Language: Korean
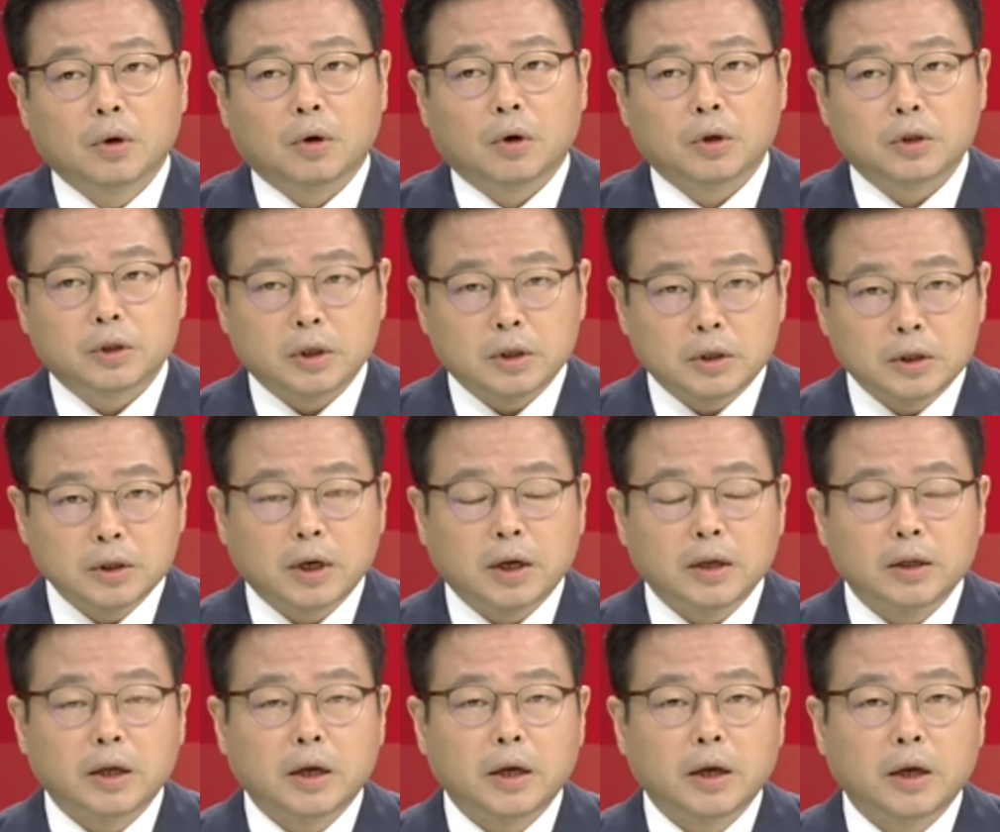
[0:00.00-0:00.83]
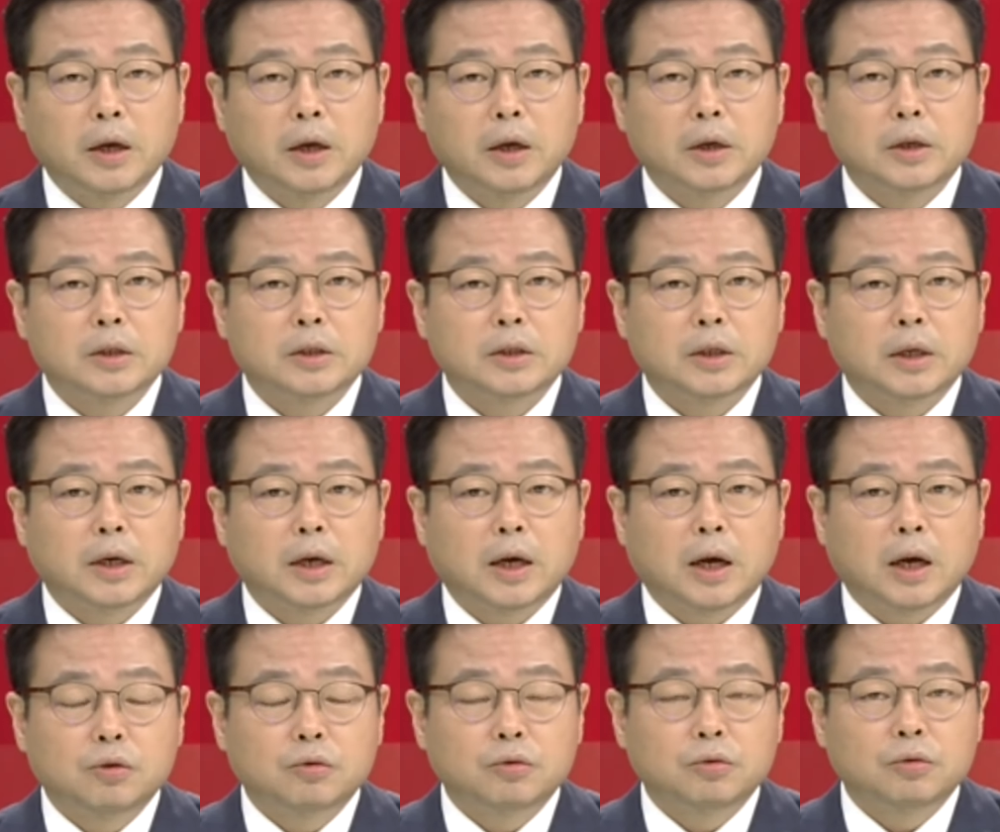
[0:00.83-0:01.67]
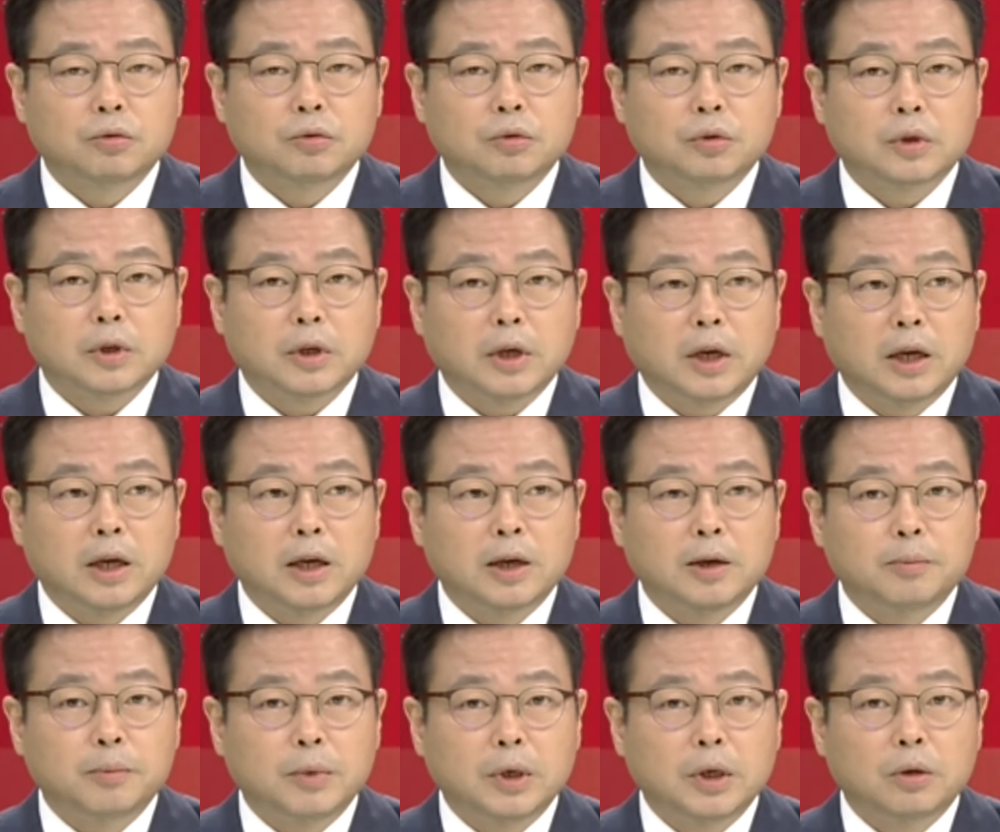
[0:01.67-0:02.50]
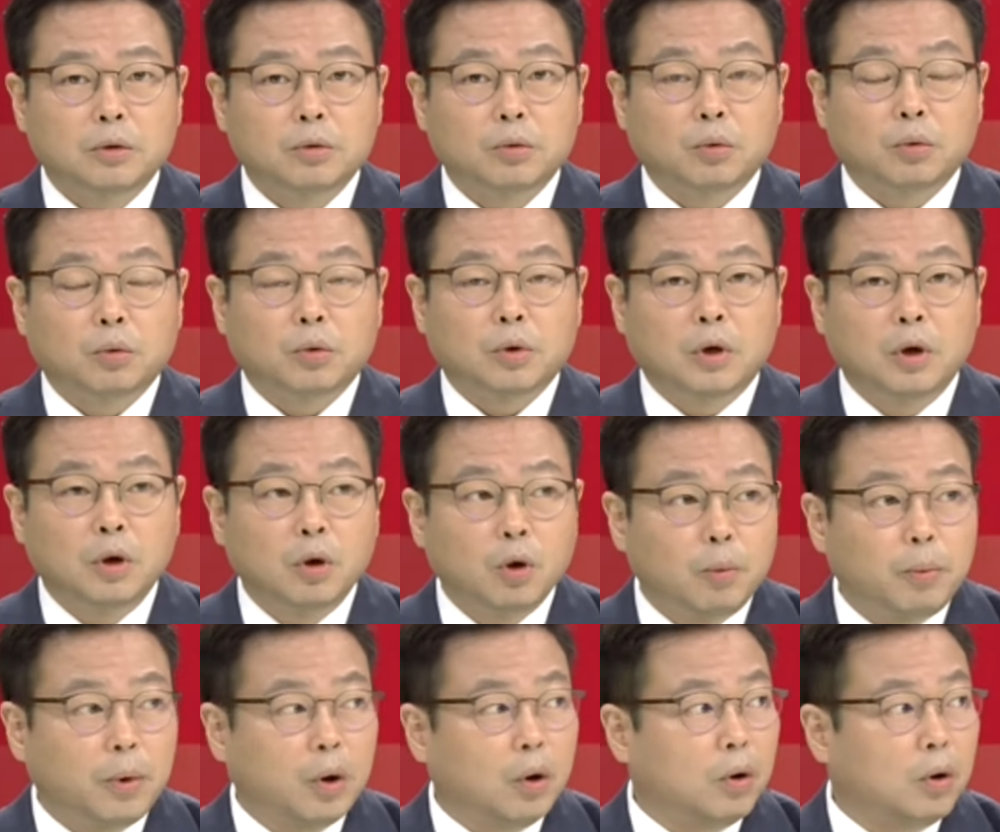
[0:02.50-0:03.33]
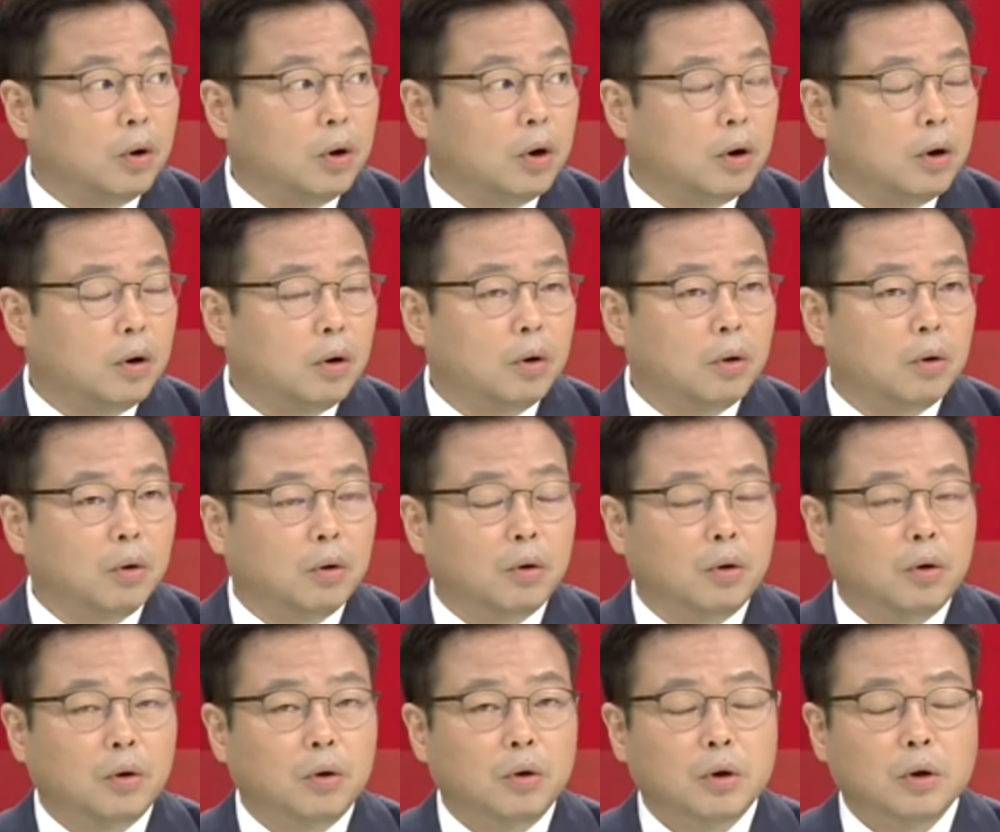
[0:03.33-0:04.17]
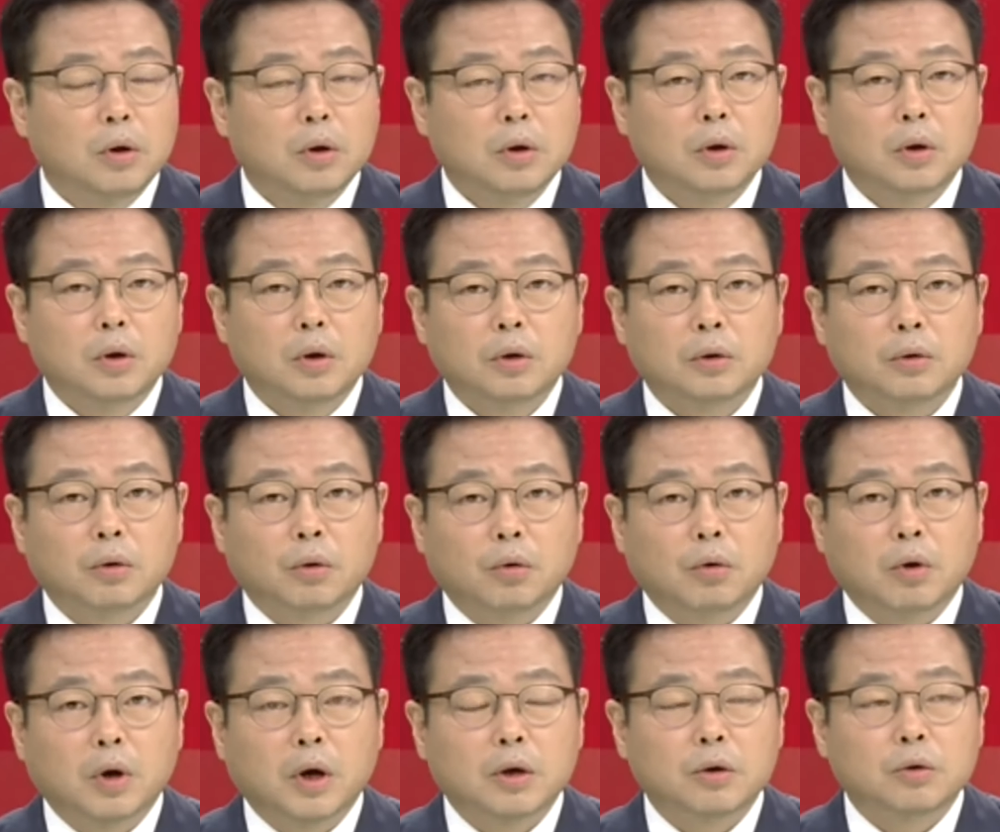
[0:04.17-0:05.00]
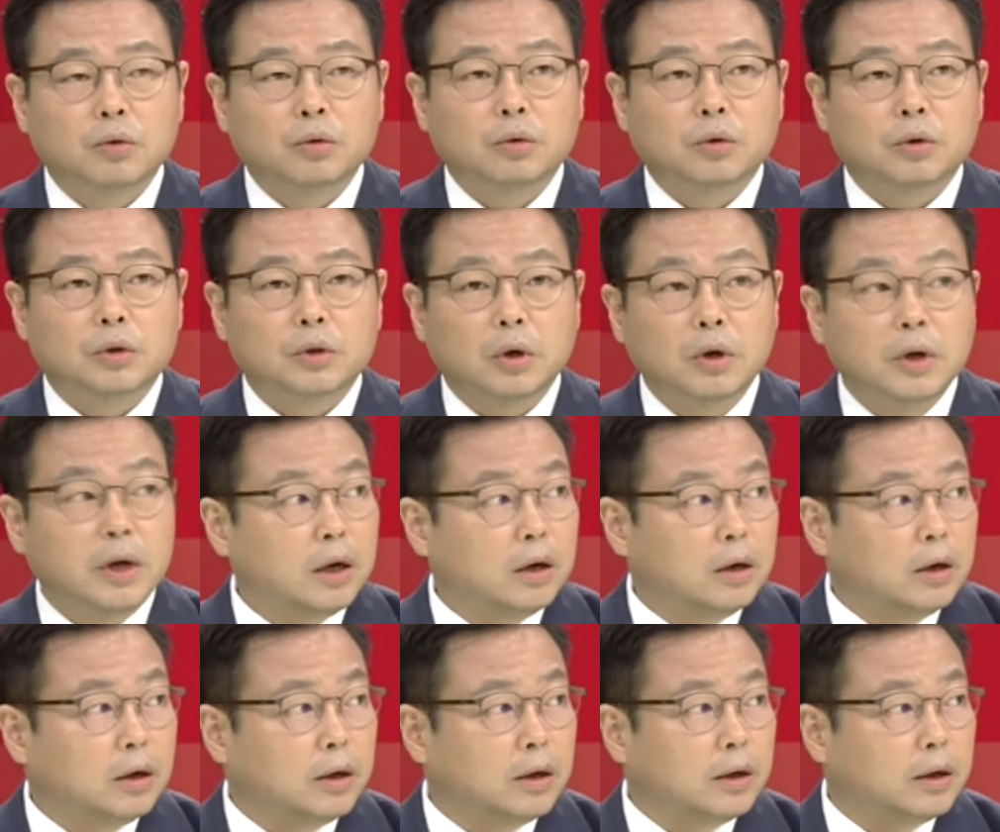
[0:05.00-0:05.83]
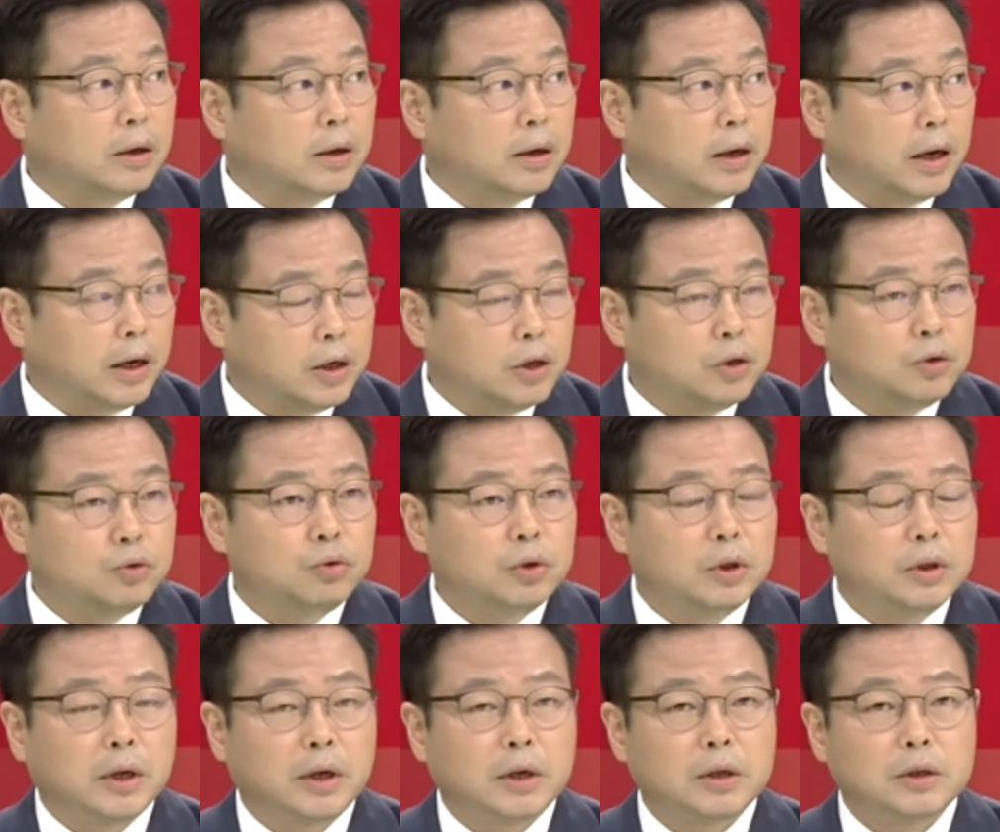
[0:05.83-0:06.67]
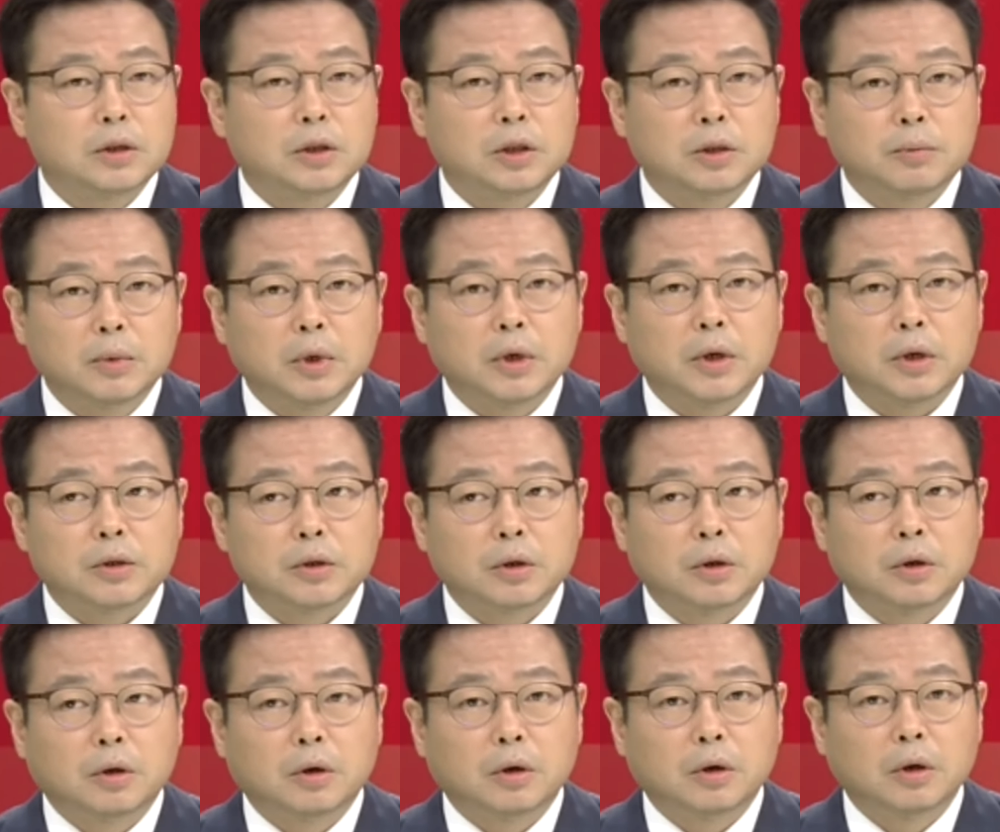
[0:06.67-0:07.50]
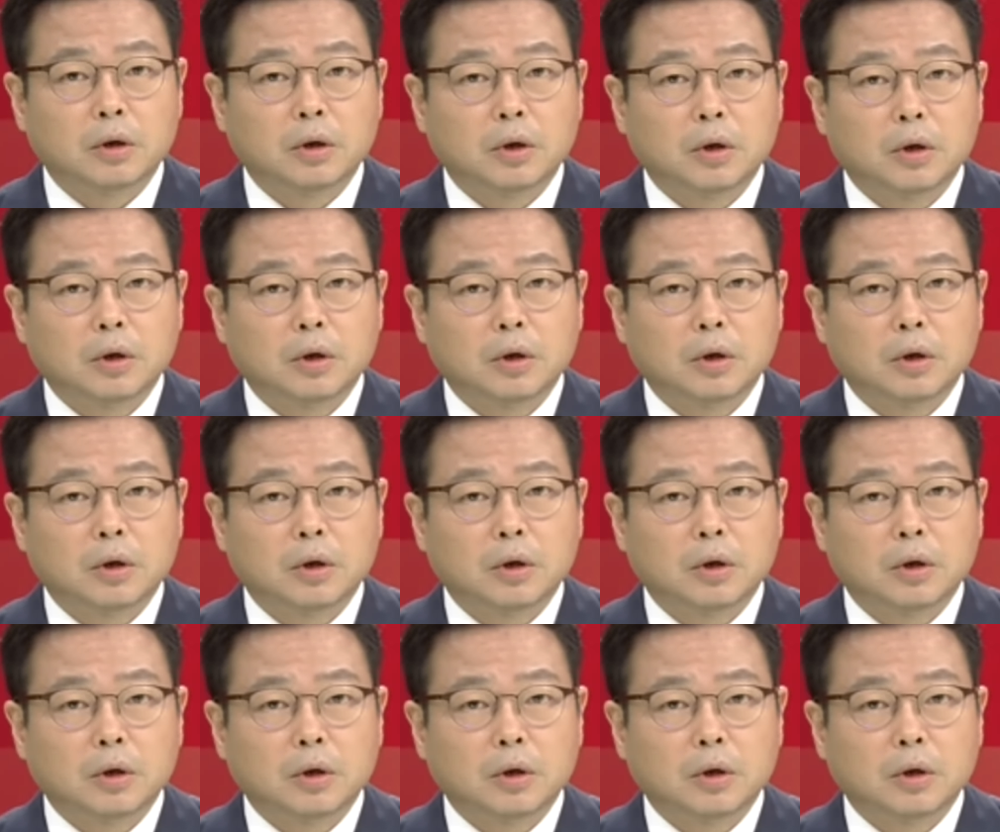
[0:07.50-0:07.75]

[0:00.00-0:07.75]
어쨌든 간에 이제 한국 게임이 또 글로벌로 성공하는 또 선례를 남길 수 있다는 측면에서